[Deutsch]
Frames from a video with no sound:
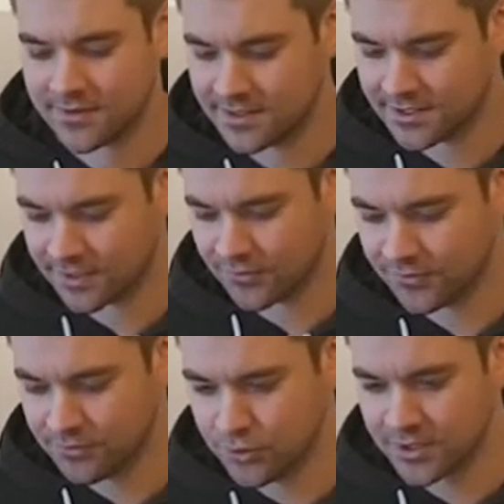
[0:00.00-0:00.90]
sie sich nicht ganz so
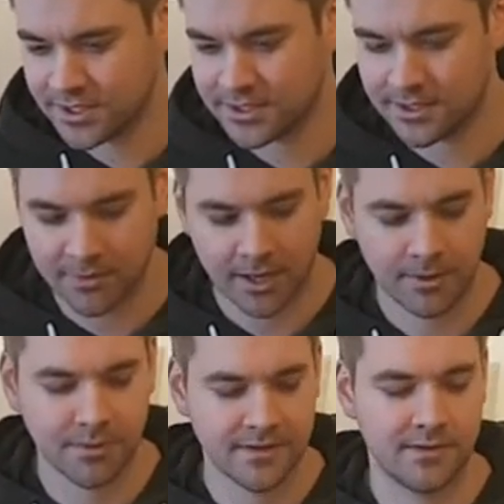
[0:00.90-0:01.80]
viel Mühe gegeben,
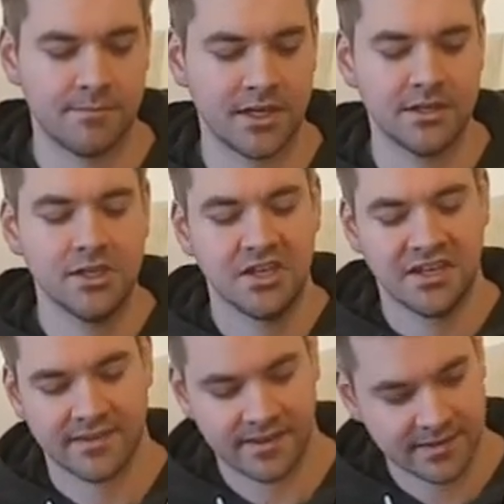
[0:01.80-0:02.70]
aber prinzipiell sehr,